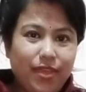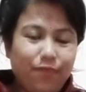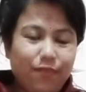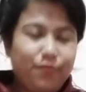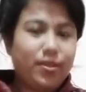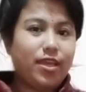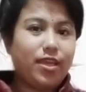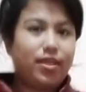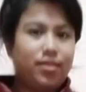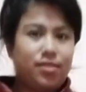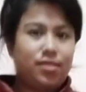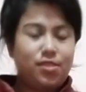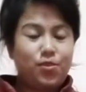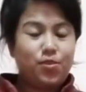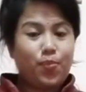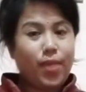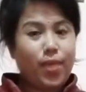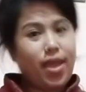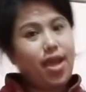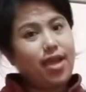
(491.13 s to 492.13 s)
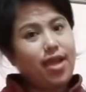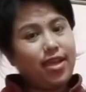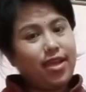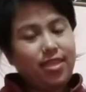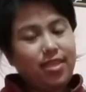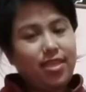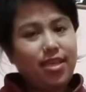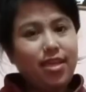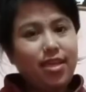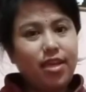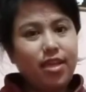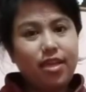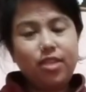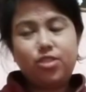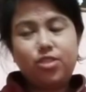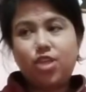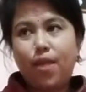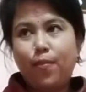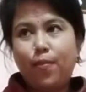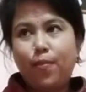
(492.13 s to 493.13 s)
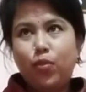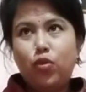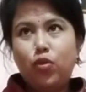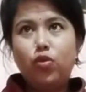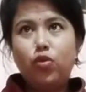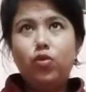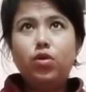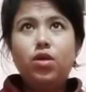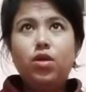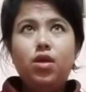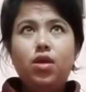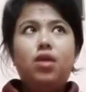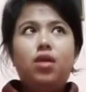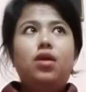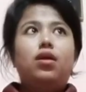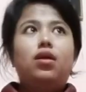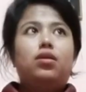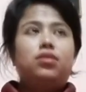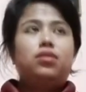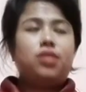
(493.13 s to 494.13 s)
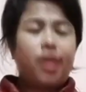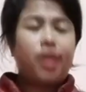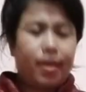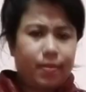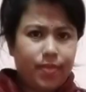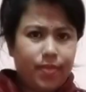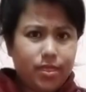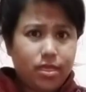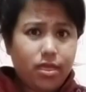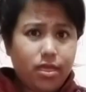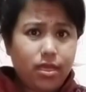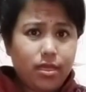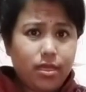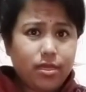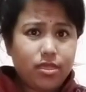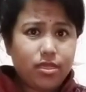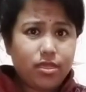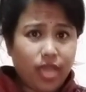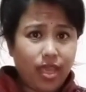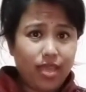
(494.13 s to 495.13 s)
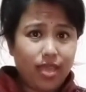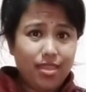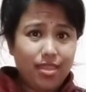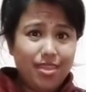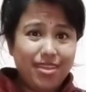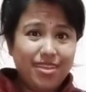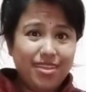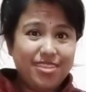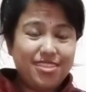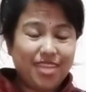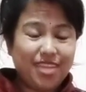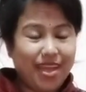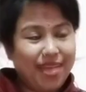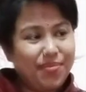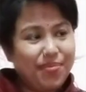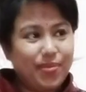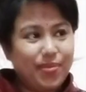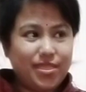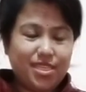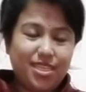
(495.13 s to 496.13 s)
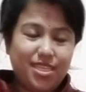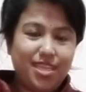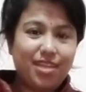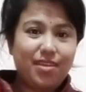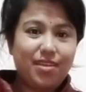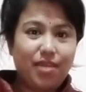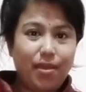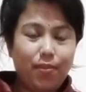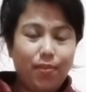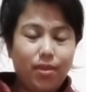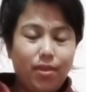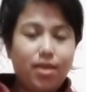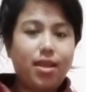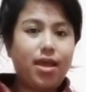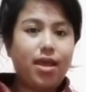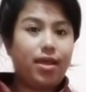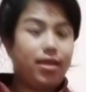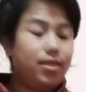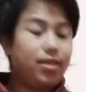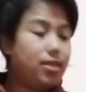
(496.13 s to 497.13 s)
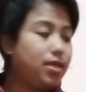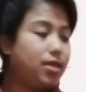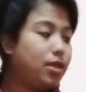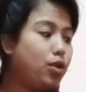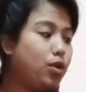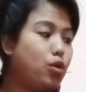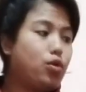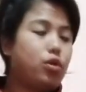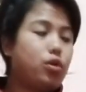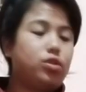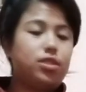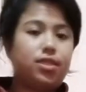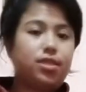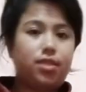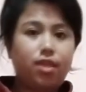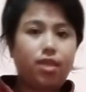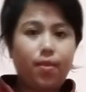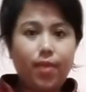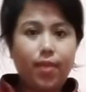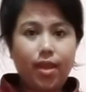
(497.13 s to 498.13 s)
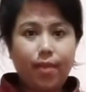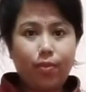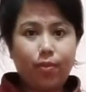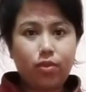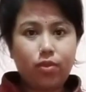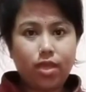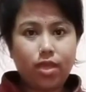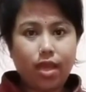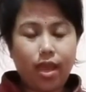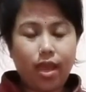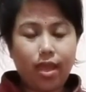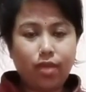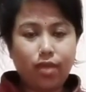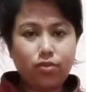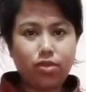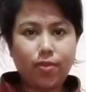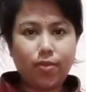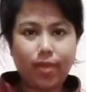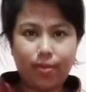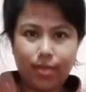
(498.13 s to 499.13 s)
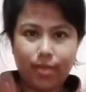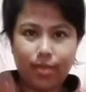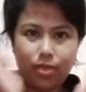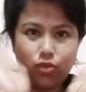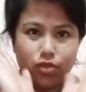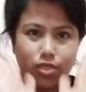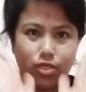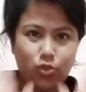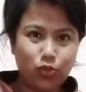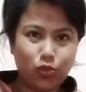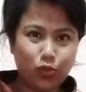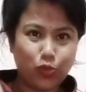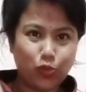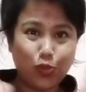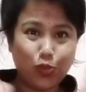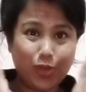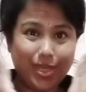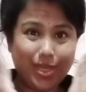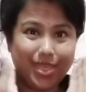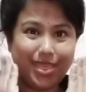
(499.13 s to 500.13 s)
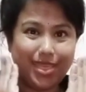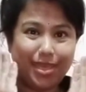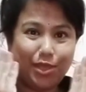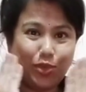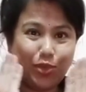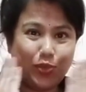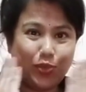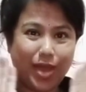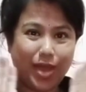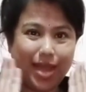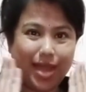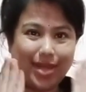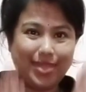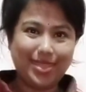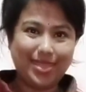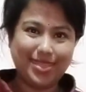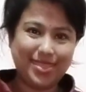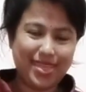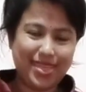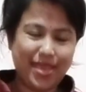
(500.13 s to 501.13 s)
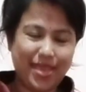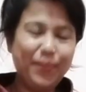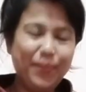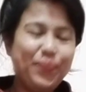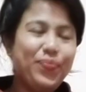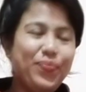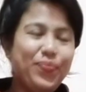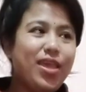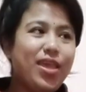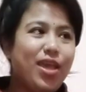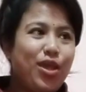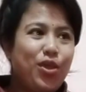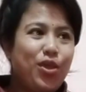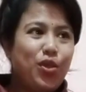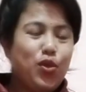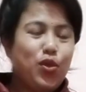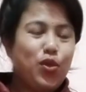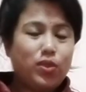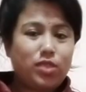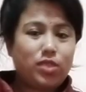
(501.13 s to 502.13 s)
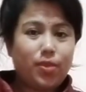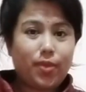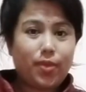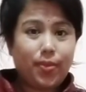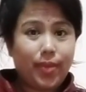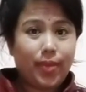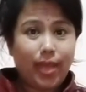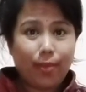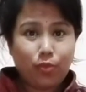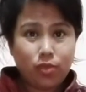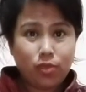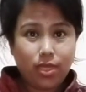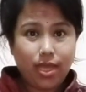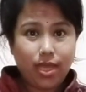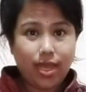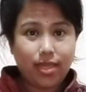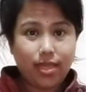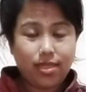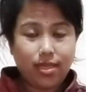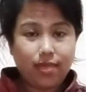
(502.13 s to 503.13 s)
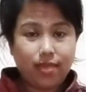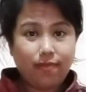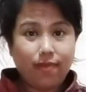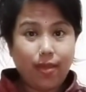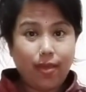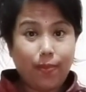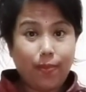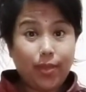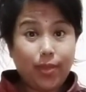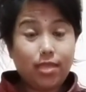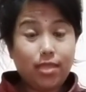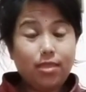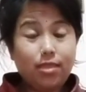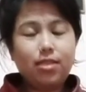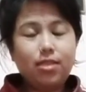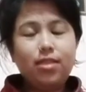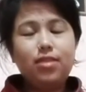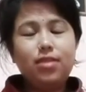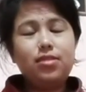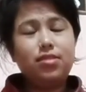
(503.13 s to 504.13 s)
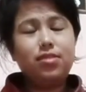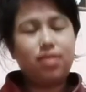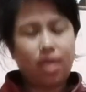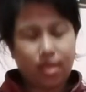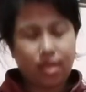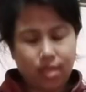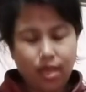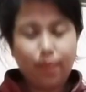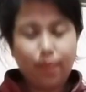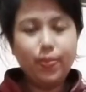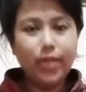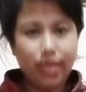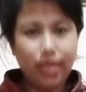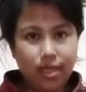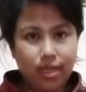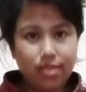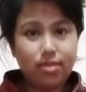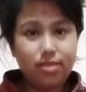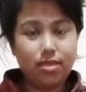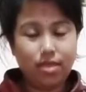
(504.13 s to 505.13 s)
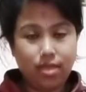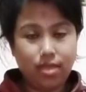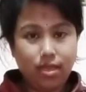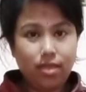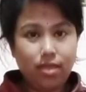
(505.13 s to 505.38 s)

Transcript: फ्रेंड्स मैं आ गई थी घर शाम को चार बजे शायद चार बजे तक हम घर आ गए थे और जैसा कि मैंने आपको दिखाया उसके बाद मैं थोड़ी सो, सो गई थी तो हालत ऐसी है उसके बाद मैंने आपको दिखाया था कि वहाँ पे कितनी ज़्यादा भीड़ थी